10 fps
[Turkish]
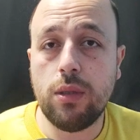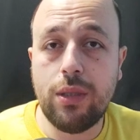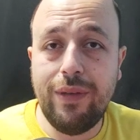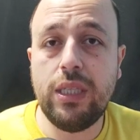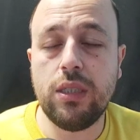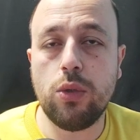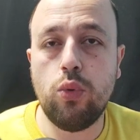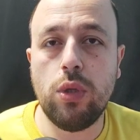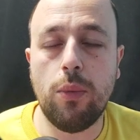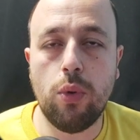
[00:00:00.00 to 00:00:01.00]
Twitter'da
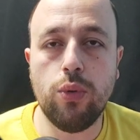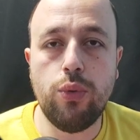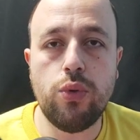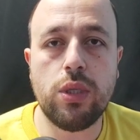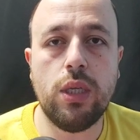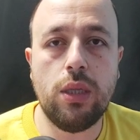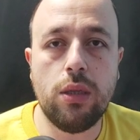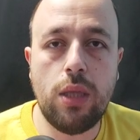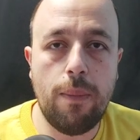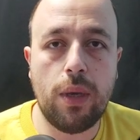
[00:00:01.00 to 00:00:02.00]
gündem olduysa
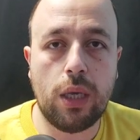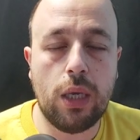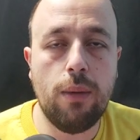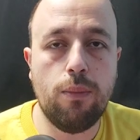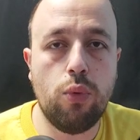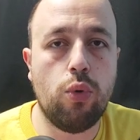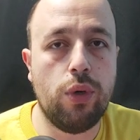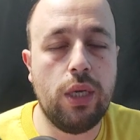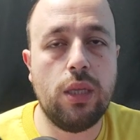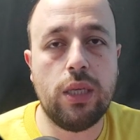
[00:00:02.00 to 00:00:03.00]
demek ki bu
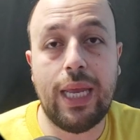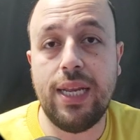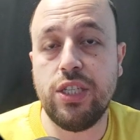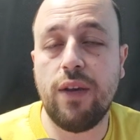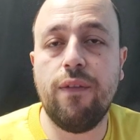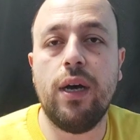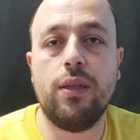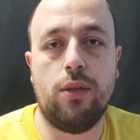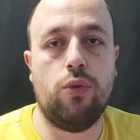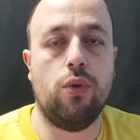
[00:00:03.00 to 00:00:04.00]
coin gelecek
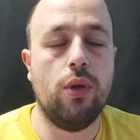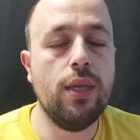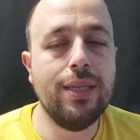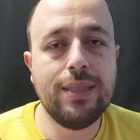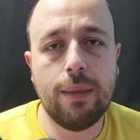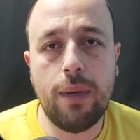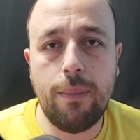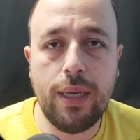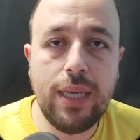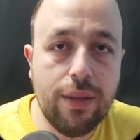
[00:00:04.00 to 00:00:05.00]
vaat ediyor.
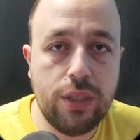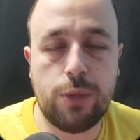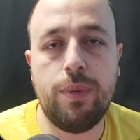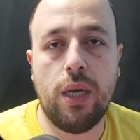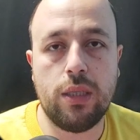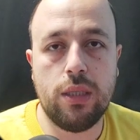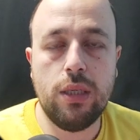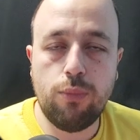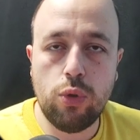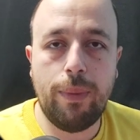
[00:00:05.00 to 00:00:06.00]
Tamamen yanlış bir
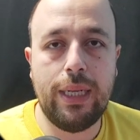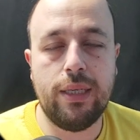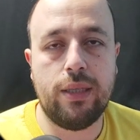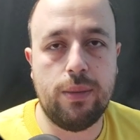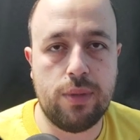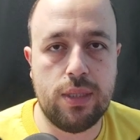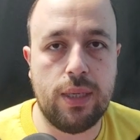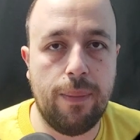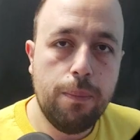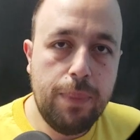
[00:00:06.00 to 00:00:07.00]
algıdır. Bunu belirteyim
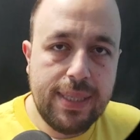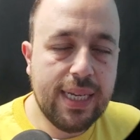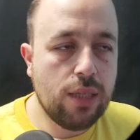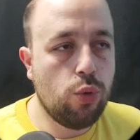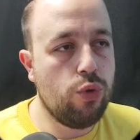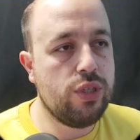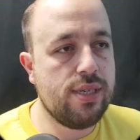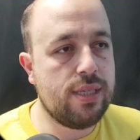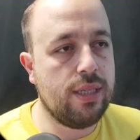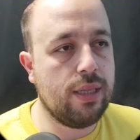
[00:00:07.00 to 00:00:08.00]
size. Bir saat
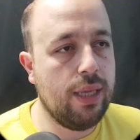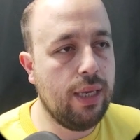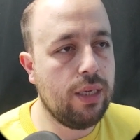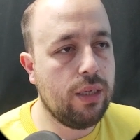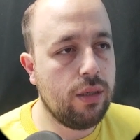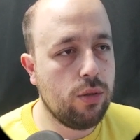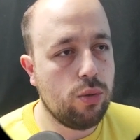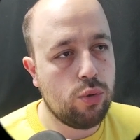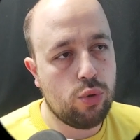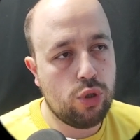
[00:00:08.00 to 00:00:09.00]
öncesinde
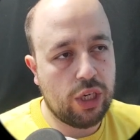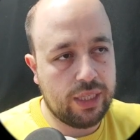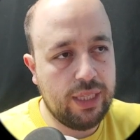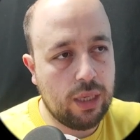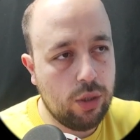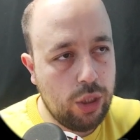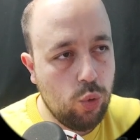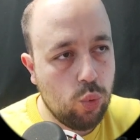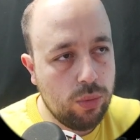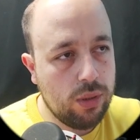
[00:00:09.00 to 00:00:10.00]
Shakita
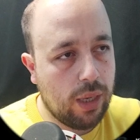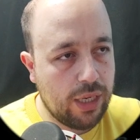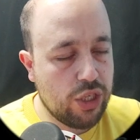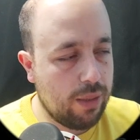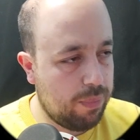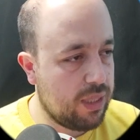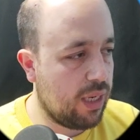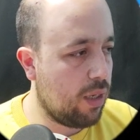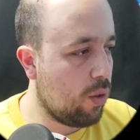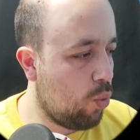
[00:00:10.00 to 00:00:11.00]
Inu acayip bir
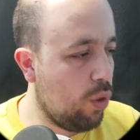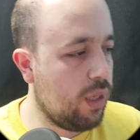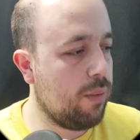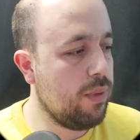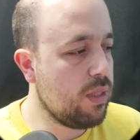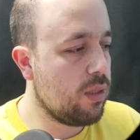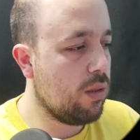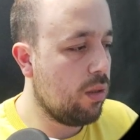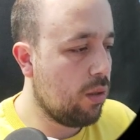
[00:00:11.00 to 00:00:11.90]
tane coin'imiz